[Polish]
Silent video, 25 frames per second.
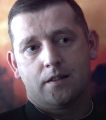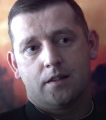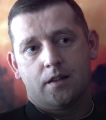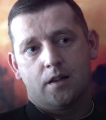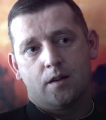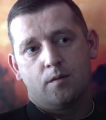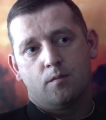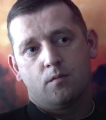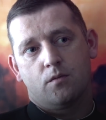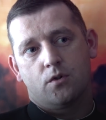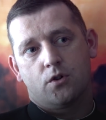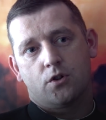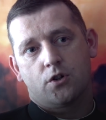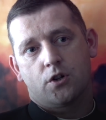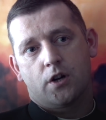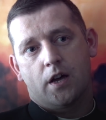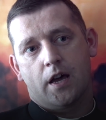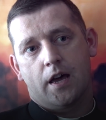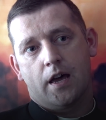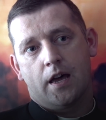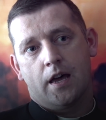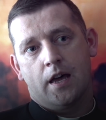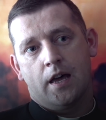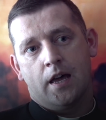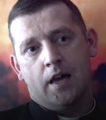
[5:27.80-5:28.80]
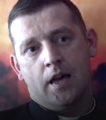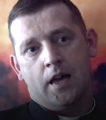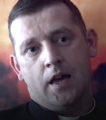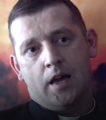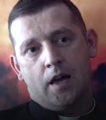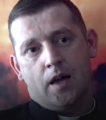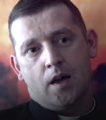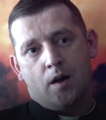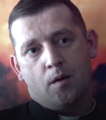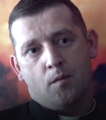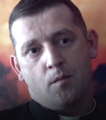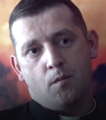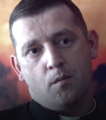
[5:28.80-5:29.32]
tym, że
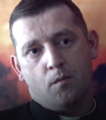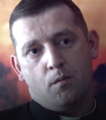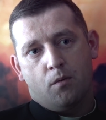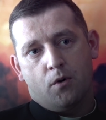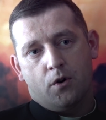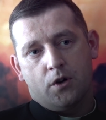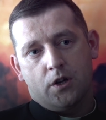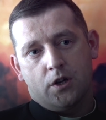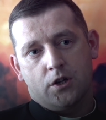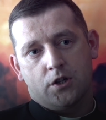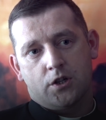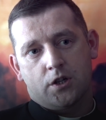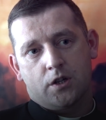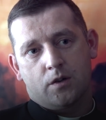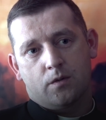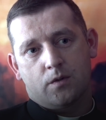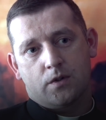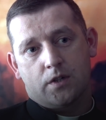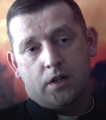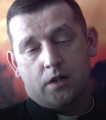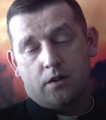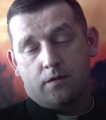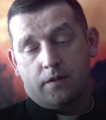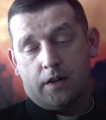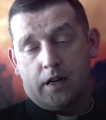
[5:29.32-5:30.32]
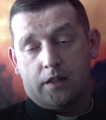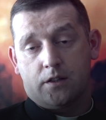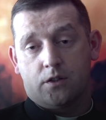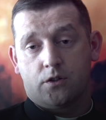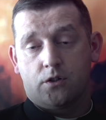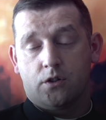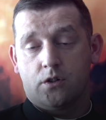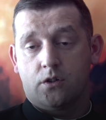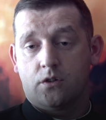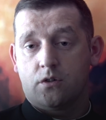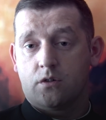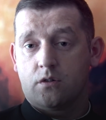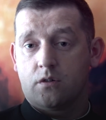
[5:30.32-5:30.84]
boję się
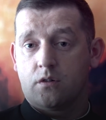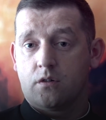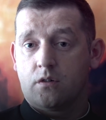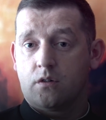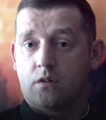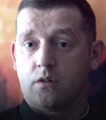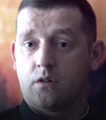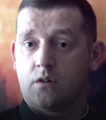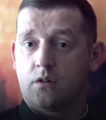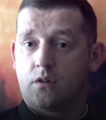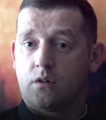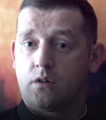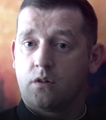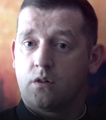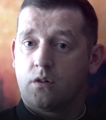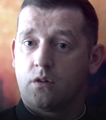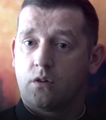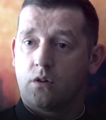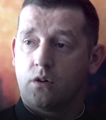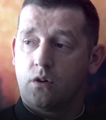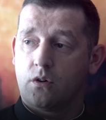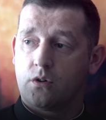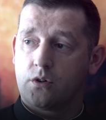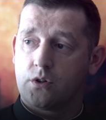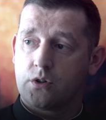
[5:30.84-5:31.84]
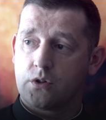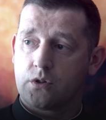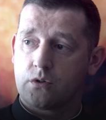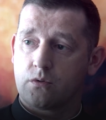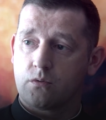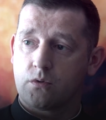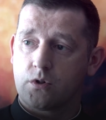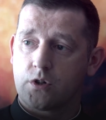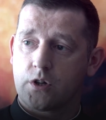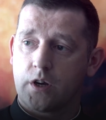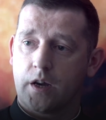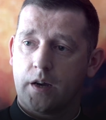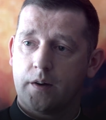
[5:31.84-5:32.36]
zaświadczyć o
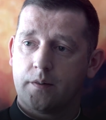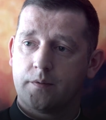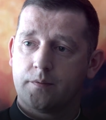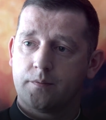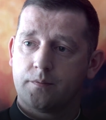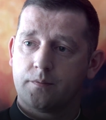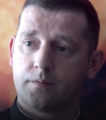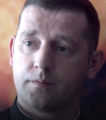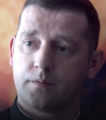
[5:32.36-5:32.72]
Chrystusie,